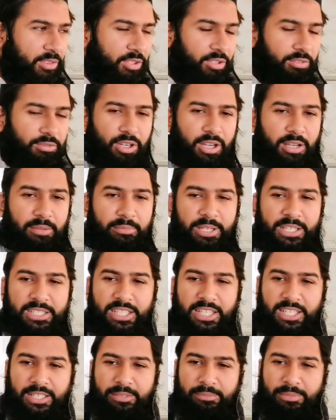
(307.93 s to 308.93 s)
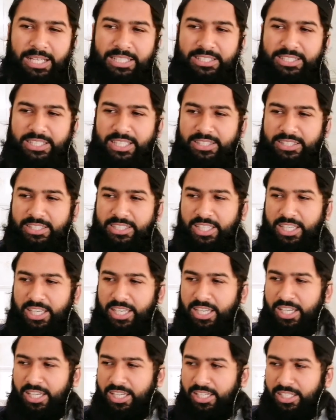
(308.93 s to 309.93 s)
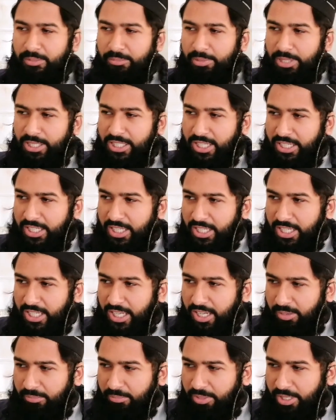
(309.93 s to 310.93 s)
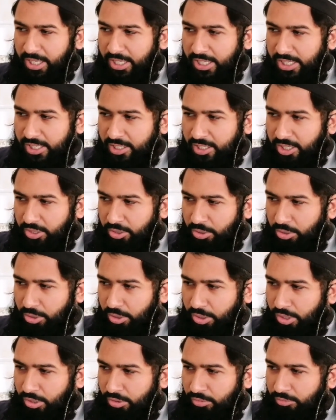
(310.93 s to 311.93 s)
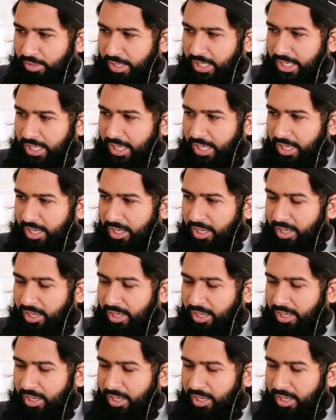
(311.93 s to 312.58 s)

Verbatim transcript: तो वो हमेशा ये बात कहती हैं कि बेटा ये काम नहीं करो वरना